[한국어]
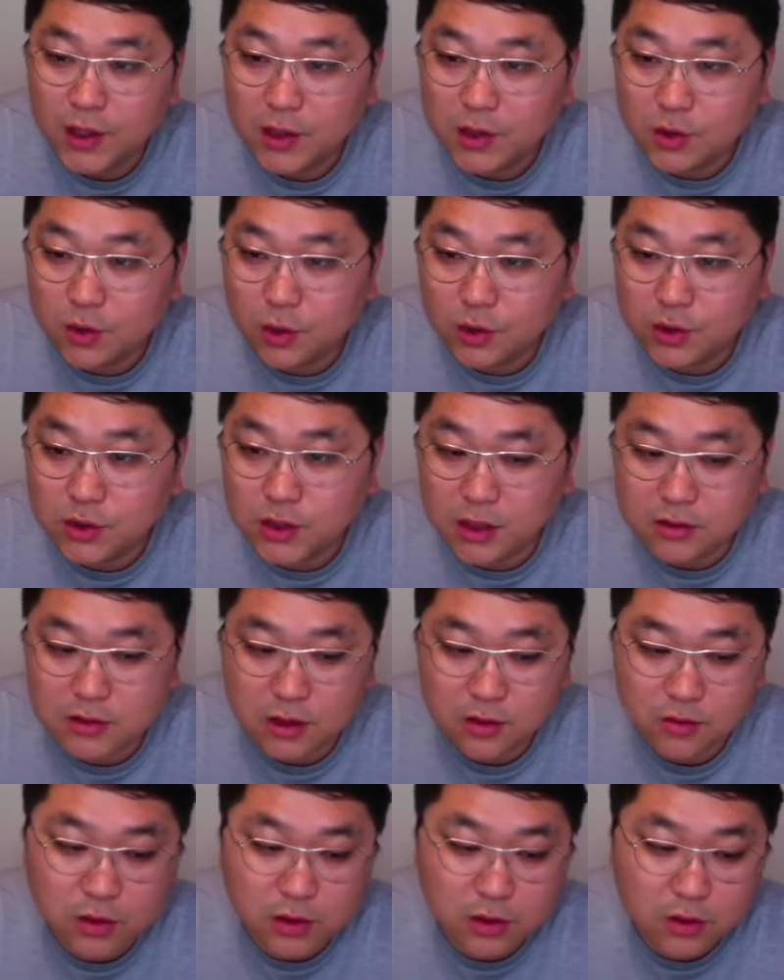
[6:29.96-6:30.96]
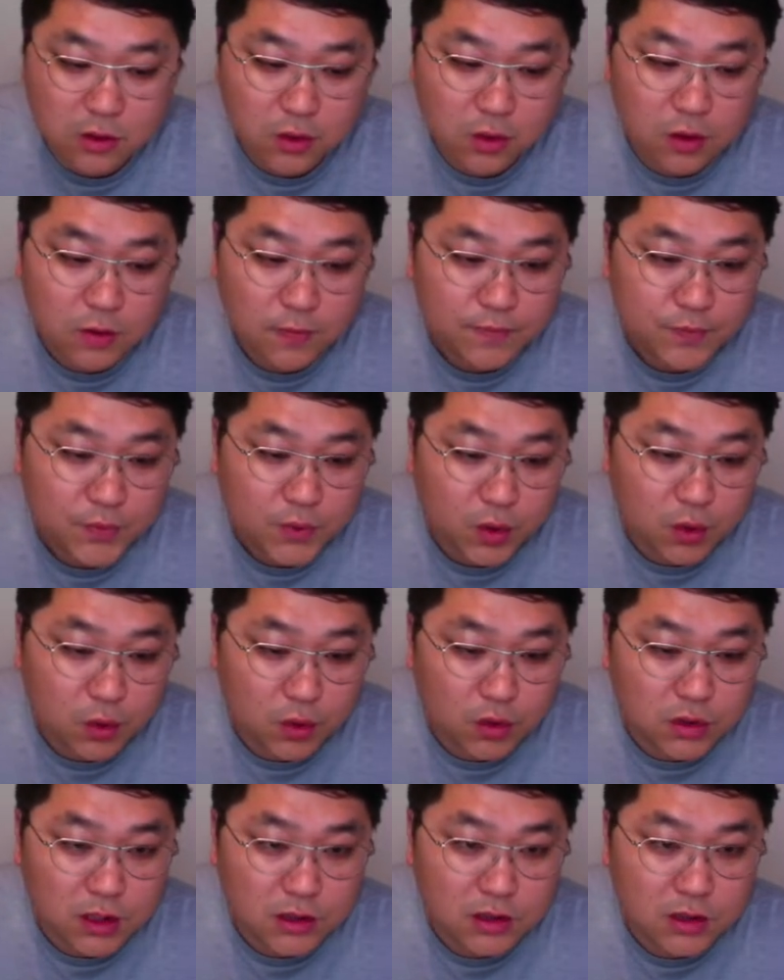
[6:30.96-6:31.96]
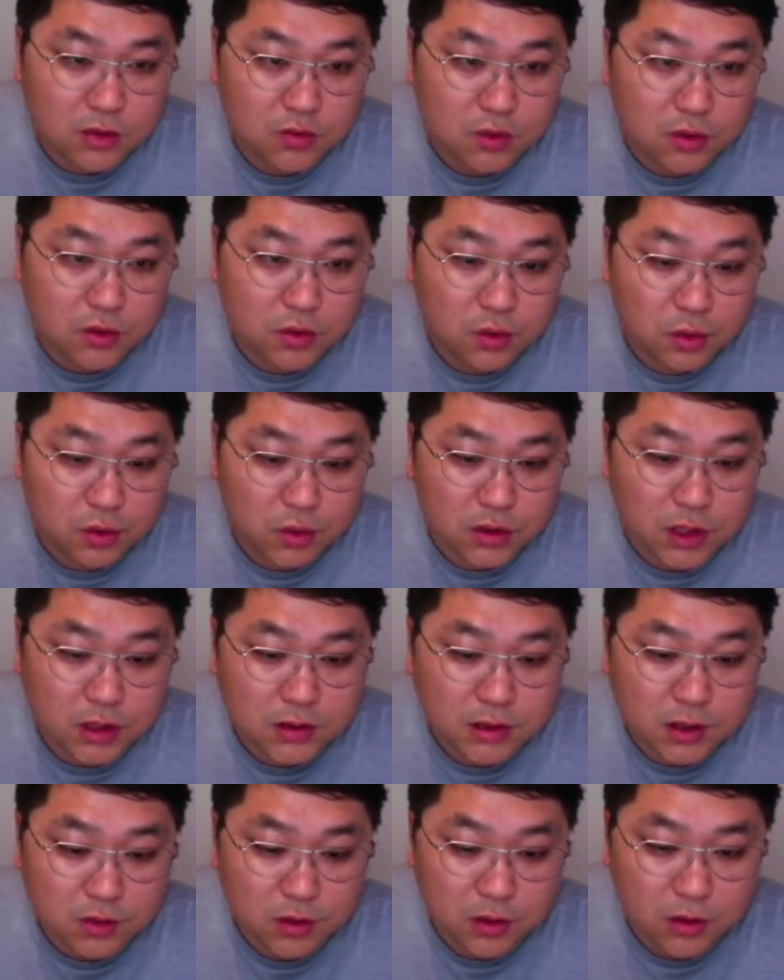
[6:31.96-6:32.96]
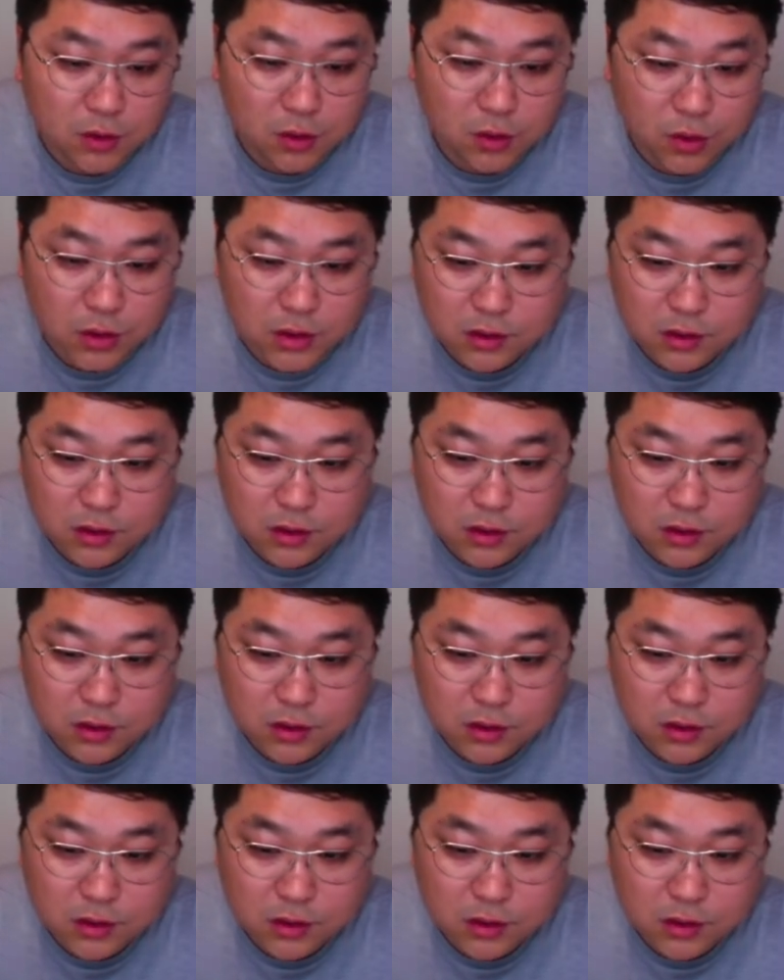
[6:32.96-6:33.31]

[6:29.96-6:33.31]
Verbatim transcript: 이런 색상도 있고 이런 색상도 있고 이런 색상도 있고 이런